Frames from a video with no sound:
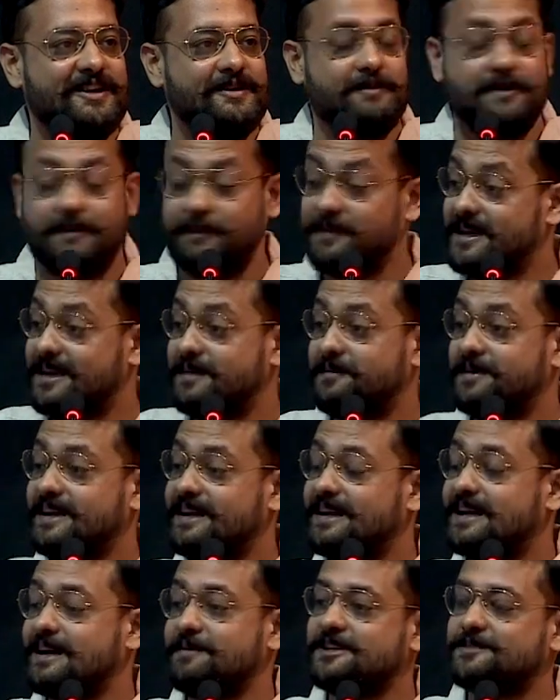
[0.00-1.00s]
मम्मी ने मेरी
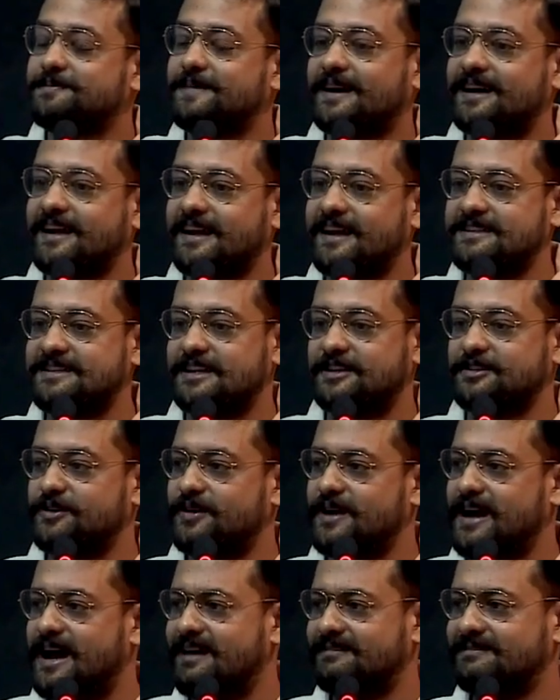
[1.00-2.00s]
कमीज पकड़ के
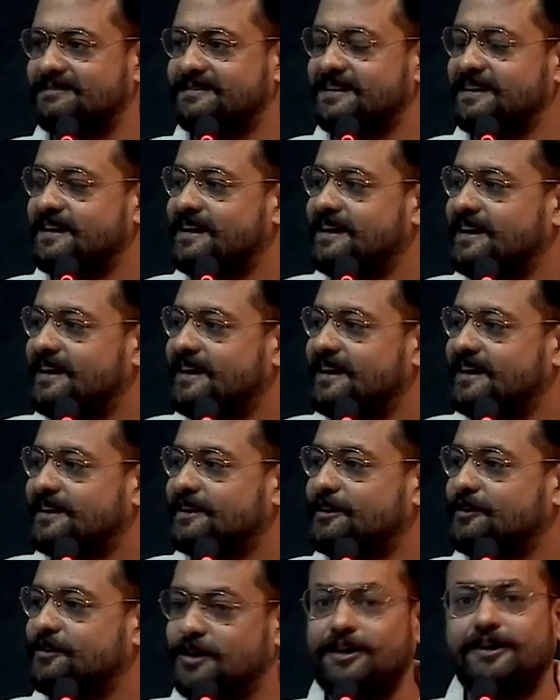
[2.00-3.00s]
झकझोरा कि
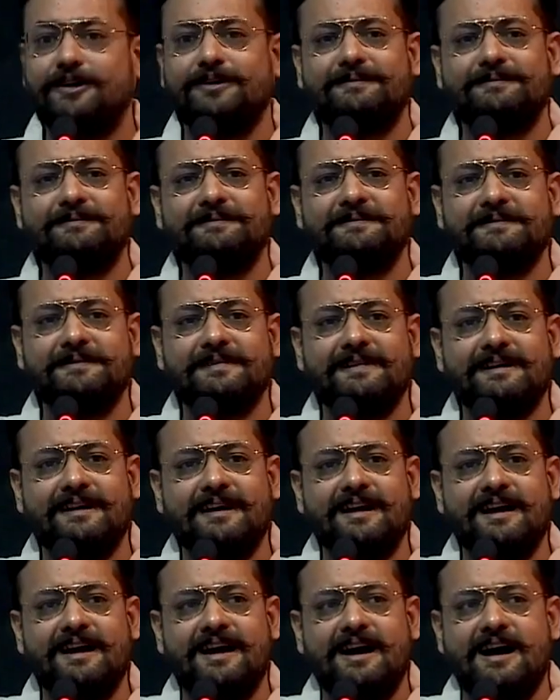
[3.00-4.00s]
उठो
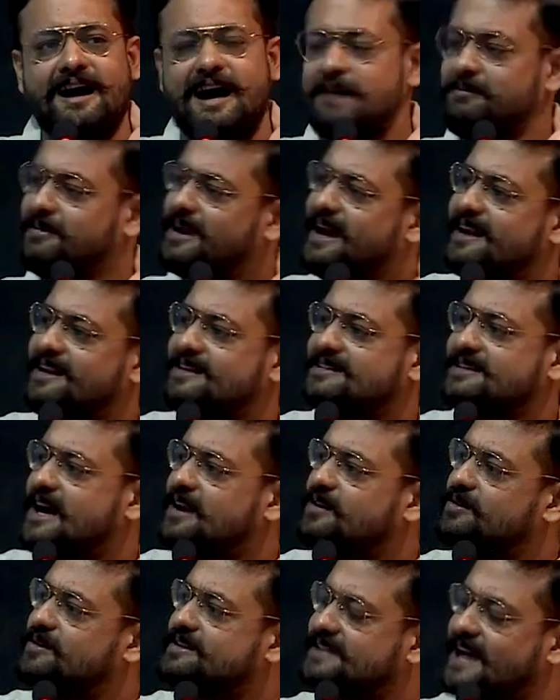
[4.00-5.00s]
हम कह हैं
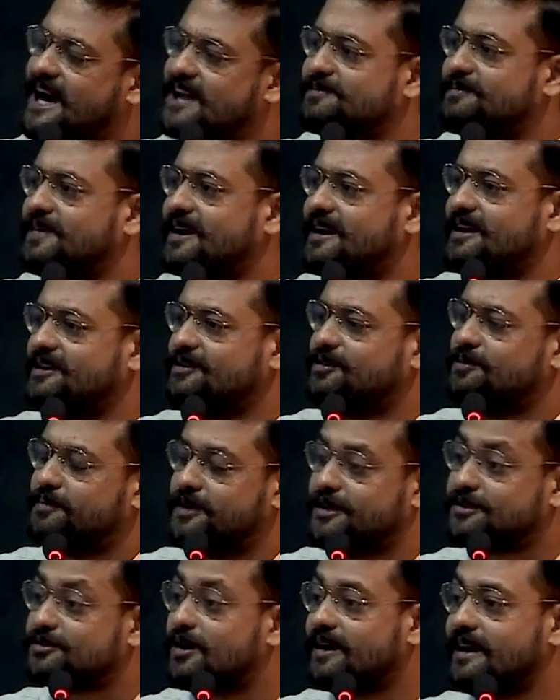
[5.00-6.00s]
शालू की सास मर गई तुम फिर
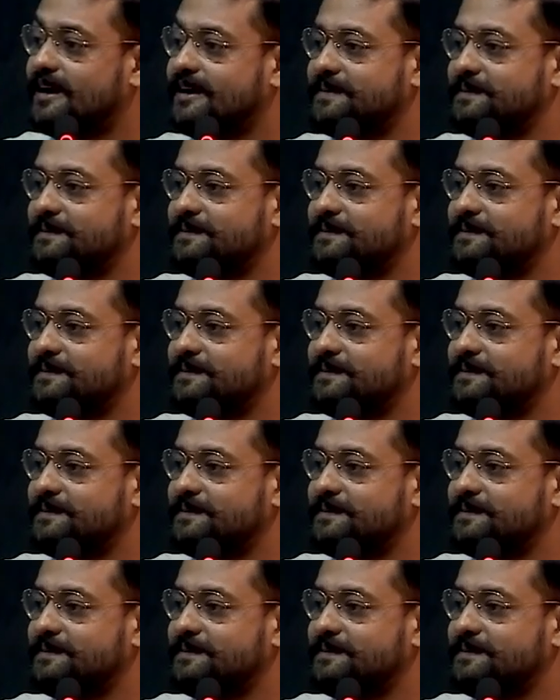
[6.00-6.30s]
सो गए